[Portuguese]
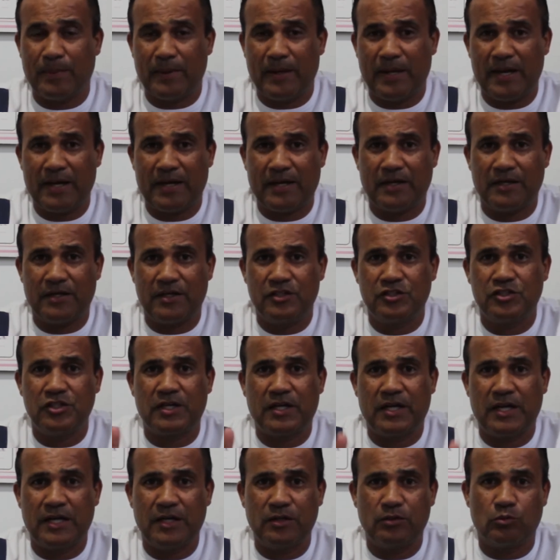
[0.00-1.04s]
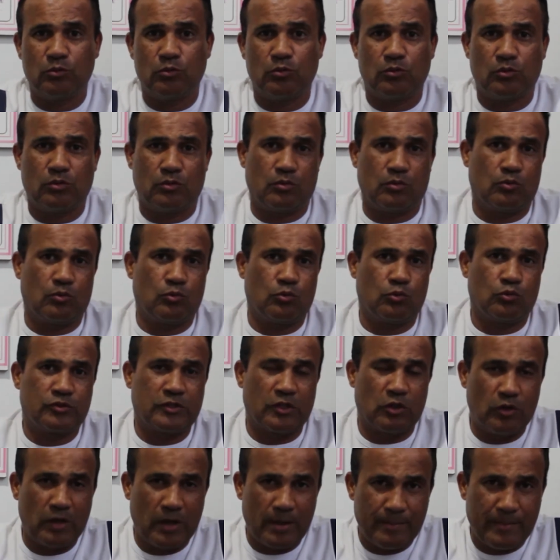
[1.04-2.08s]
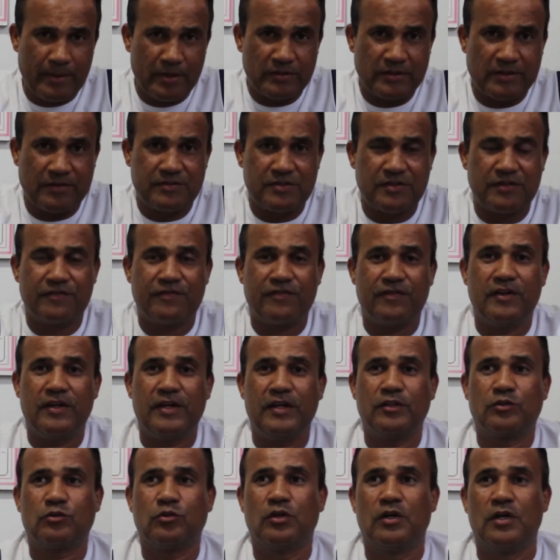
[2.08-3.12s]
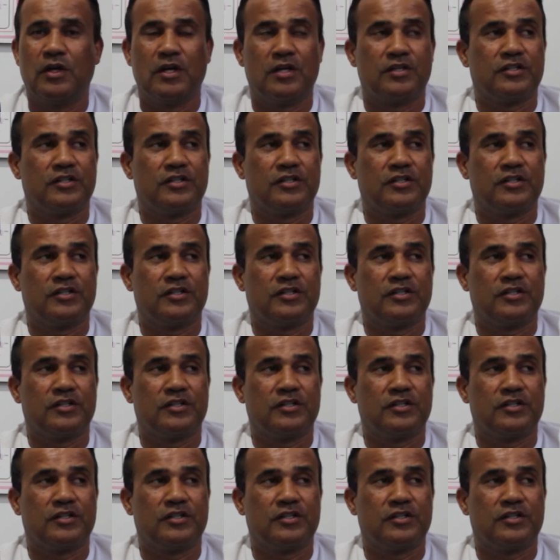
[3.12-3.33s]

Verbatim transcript: placa indicando os alongamentos que deve ser feito,